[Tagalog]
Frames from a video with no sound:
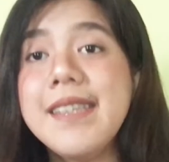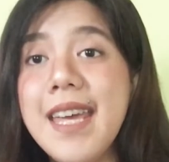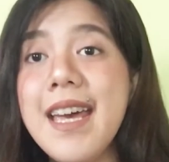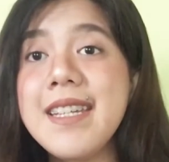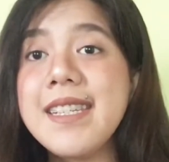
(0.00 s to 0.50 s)

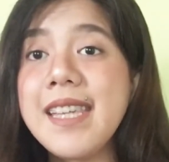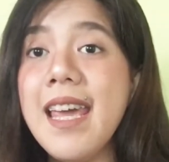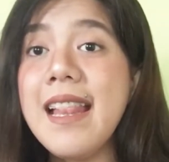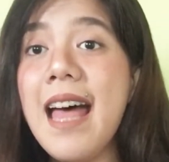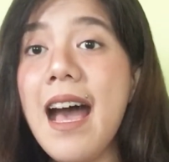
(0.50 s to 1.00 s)
Yes,
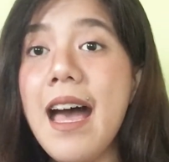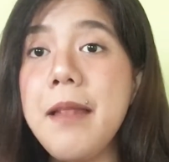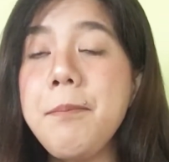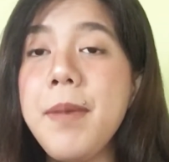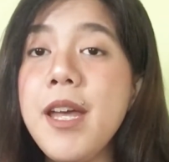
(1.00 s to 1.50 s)

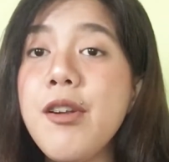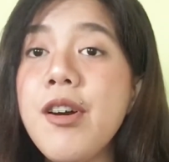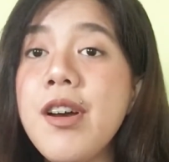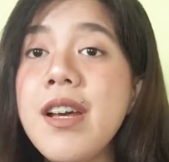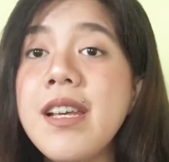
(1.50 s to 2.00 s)
kailangan.
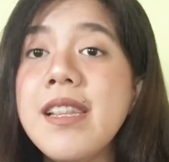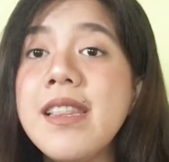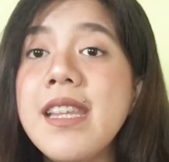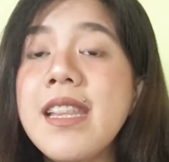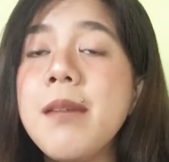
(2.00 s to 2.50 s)
Pero
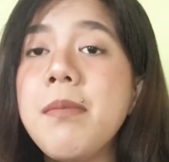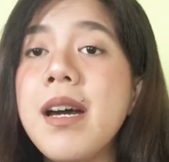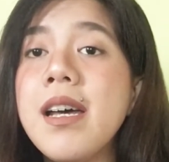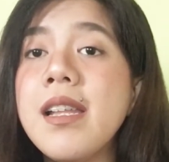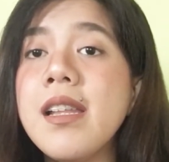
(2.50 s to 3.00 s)
hindi
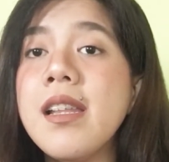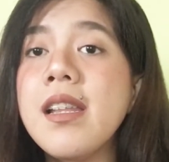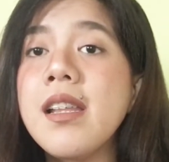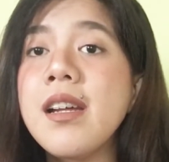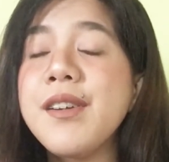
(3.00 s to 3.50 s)
naman